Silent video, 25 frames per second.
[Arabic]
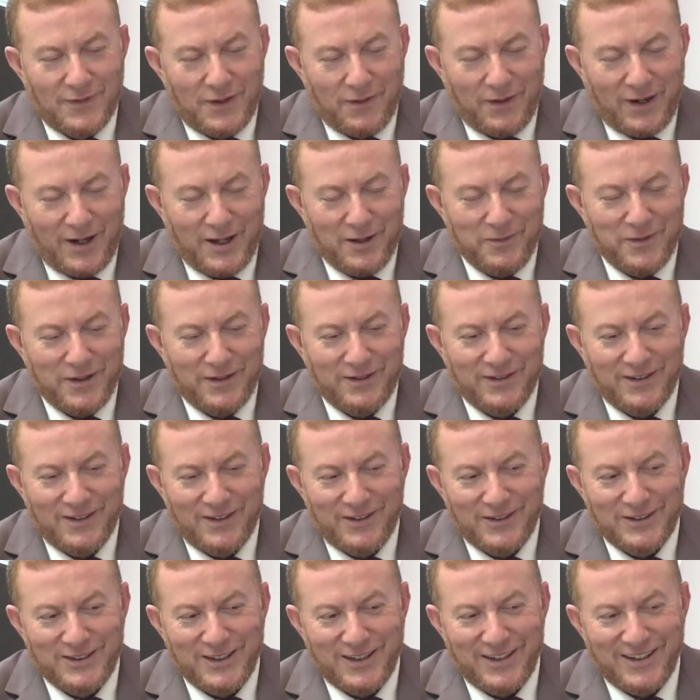مرحبا اهلا
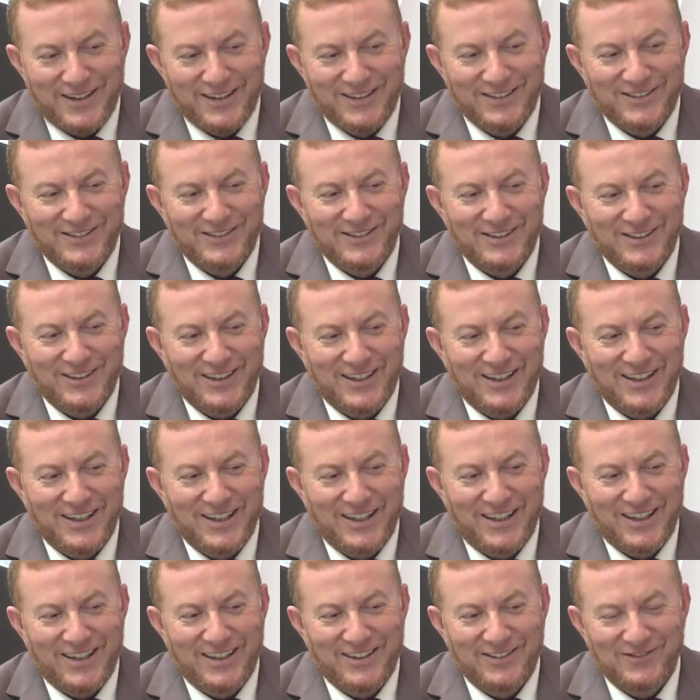وسهلا
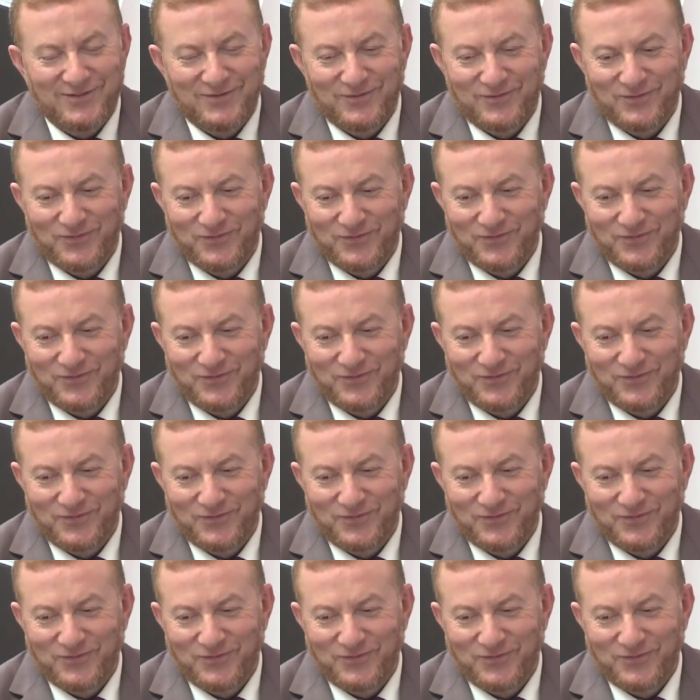شكرا سيدي